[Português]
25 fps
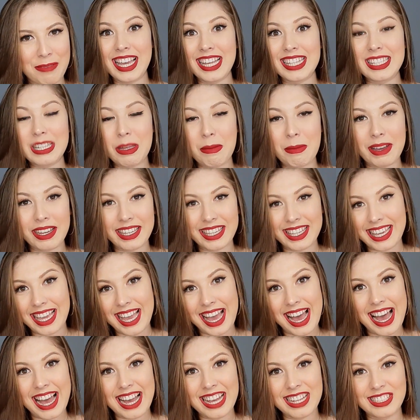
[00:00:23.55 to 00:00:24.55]
E essa
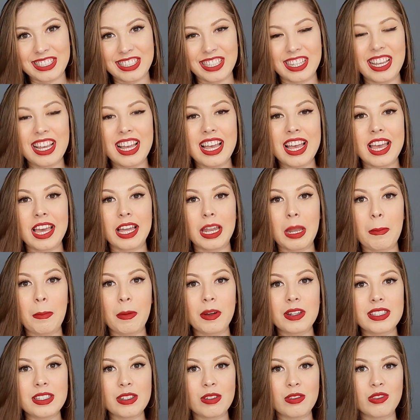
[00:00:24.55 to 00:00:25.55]
maquiagem, ela pode